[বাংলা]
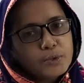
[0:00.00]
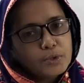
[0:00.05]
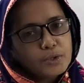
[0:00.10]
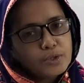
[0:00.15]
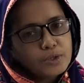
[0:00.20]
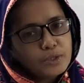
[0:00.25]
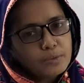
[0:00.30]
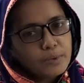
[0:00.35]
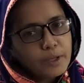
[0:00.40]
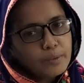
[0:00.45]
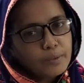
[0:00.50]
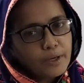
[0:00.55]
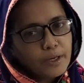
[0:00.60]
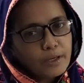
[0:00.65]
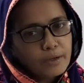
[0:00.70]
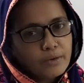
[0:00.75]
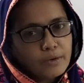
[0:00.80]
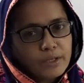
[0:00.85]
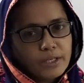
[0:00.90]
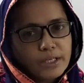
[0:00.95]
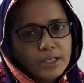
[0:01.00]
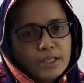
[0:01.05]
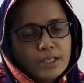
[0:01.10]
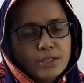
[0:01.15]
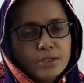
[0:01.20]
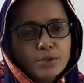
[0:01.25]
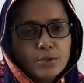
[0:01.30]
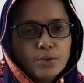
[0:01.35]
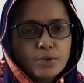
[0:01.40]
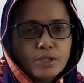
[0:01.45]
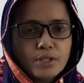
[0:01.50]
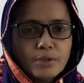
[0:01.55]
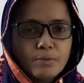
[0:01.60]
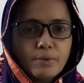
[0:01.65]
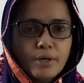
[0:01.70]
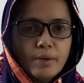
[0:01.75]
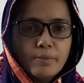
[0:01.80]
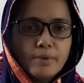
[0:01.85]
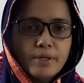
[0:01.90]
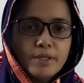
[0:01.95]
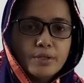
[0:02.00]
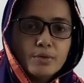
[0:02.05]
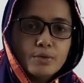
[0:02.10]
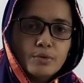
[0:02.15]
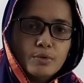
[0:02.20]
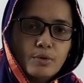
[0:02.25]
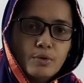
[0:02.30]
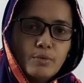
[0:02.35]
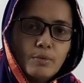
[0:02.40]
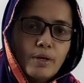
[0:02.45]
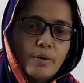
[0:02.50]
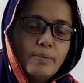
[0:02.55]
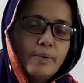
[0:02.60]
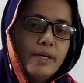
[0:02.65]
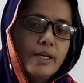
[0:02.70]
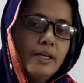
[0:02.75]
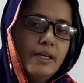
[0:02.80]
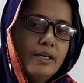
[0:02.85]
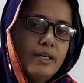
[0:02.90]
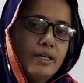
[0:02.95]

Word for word: প্রযুক্তি ব্যবহার করে সঠিকভাবে সূক্ষ্মভাবে